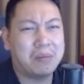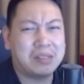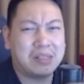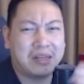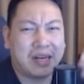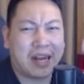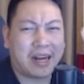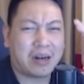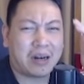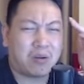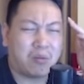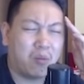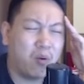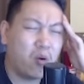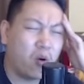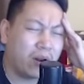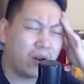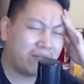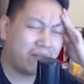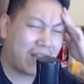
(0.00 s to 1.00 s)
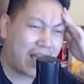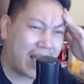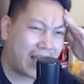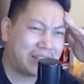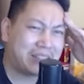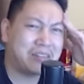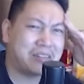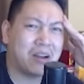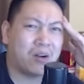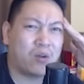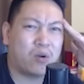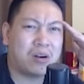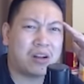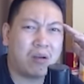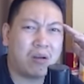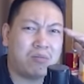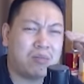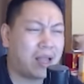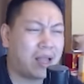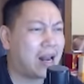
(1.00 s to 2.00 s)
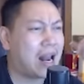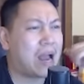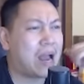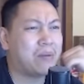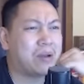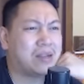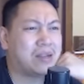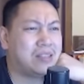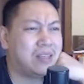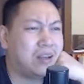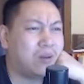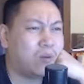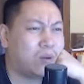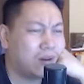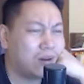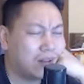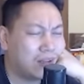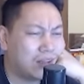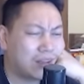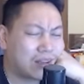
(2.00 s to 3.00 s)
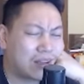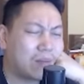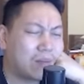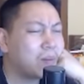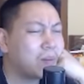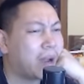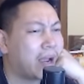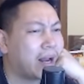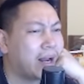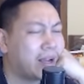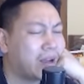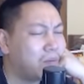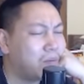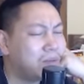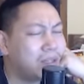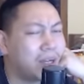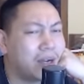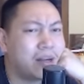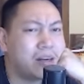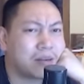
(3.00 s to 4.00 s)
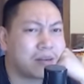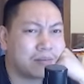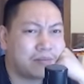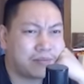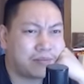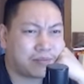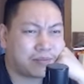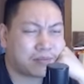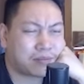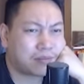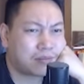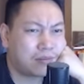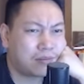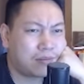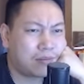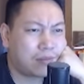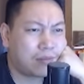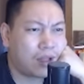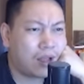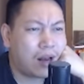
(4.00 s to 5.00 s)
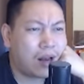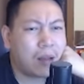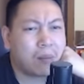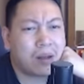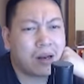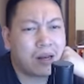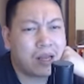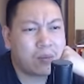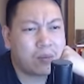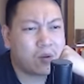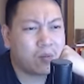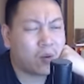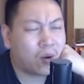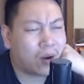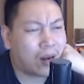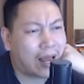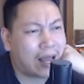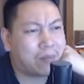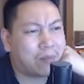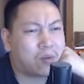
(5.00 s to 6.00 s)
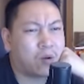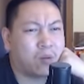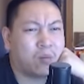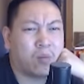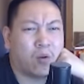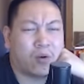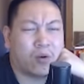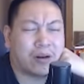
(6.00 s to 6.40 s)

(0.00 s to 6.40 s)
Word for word: stress nó buồn vai trưởng luôn không thể làm được cái gì luôn cầm cái máy lên không chơi được làm clip cũng muốn làm cũng muốn